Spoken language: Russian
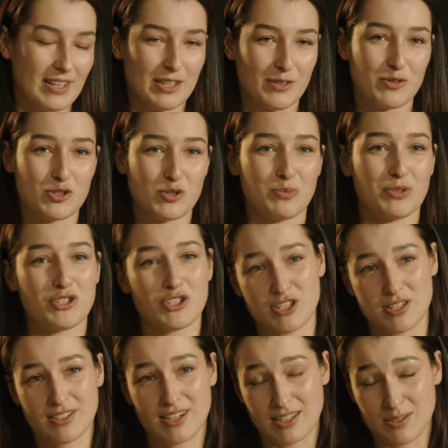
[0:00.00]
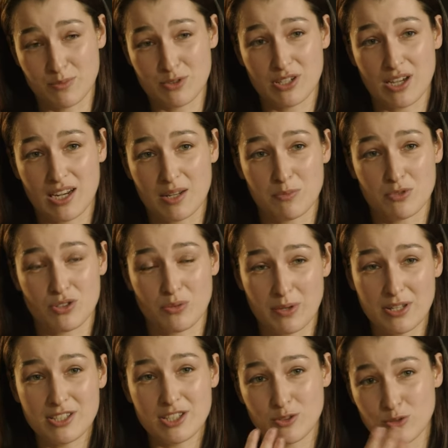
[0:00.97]
для того, чтобы начать играть на музыкальном
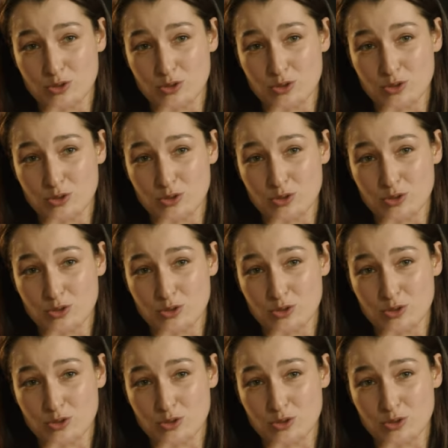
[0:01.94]
инструменте,